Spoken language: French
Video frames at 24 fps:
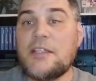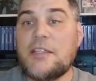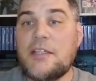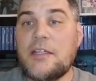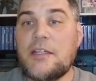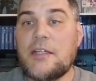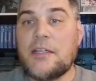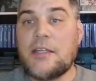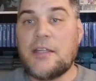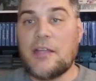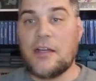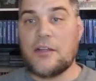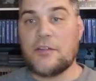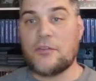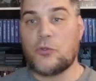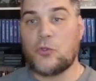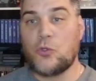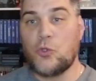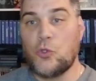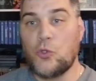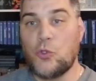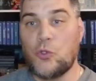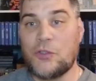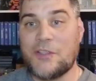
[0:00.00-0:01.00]
qui
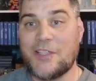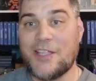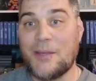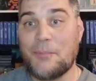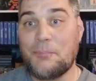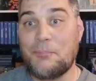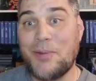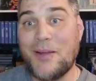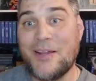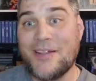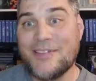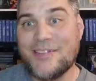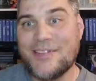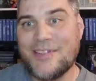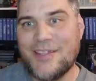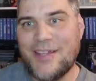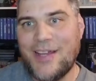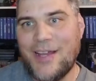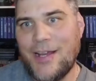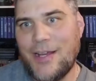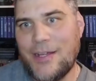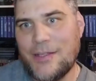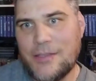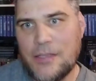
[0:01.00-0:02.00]
casse euh, quatre pattes
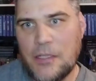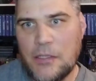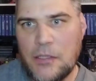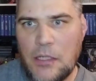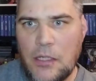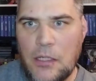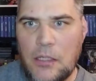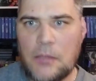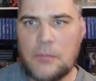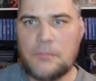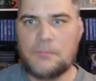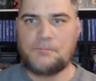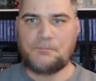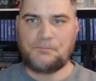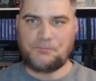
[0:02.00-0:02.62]
à un canard.